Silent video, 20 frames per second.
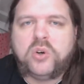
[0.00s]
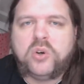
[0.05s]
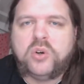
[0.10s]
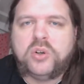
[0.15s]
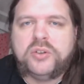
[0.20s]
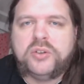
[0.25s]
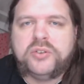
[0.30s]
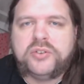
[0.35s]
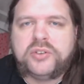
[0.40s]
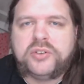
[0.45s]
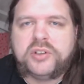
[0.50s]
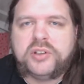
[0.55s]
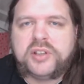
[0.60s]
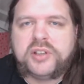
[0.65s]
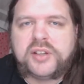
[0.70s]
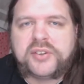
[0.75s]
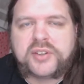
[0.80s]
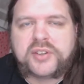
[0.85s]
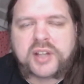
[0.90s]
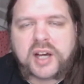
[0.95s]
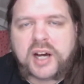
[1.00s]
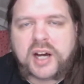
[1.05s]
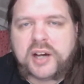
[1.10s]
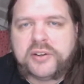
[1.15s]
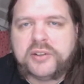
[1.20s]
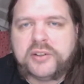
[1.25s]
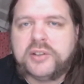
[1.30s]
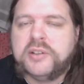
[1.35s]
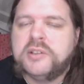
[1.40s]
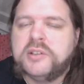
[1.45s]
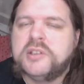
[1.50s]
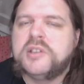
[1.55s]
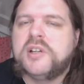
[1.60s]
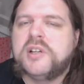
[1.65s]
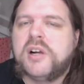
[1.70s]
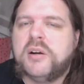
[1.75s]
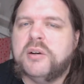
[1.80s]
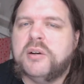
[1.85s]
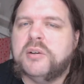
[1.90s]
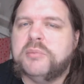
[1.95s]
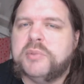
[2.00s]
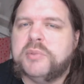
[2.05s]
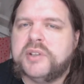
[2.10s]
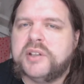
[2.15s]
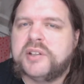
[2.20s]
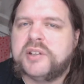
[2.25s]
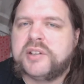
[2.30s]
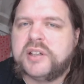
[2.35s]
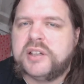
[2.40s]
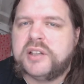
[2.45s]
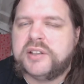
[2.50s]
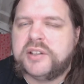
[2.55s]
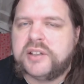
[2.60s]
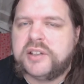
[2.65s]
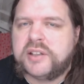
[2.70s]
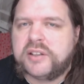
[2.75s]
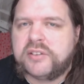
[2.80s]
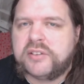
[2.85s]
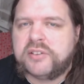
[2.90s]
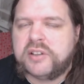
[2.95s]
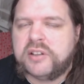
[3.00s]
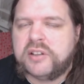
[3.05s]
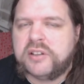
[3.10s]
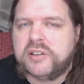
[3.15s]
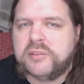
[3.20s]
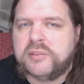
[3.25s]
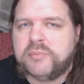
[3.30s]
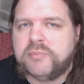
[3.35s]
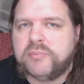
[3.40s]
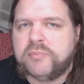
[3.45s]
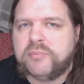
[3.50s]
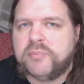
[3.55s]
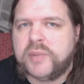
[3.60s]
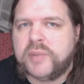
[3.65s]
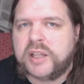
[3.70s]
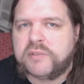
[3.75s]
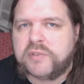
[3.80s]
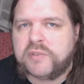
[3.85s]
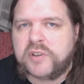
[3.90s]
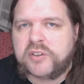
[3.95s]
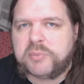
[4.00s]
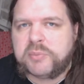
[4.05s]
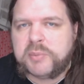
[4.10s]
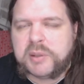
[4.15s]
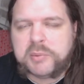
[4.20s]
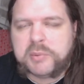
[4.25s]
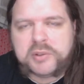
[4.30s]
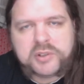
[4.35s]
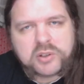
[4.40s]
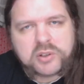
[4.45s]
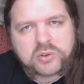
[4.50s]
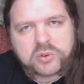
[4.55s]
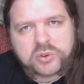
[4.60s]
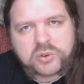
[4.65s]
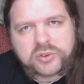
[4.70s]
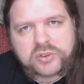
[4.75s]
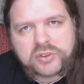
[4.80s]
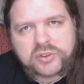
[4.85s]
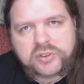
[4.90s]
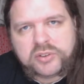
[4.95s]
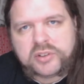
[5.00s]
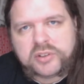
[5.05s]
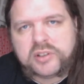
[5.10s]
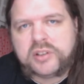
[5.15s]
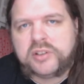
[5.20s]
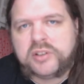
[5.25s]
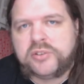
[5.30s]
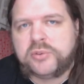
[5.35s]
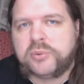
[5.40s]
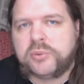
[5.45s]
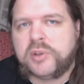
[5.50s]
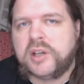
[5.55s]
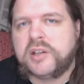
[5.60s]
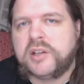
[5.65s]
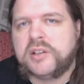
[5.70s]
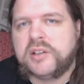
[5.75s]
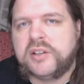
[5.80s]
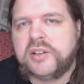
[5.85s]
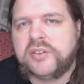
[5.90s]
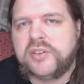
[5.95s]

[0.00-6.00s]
Und äh, jetzt gerade äh, bin ich allerdings ähm, etwas mehr im Hintergrund äh, zugange.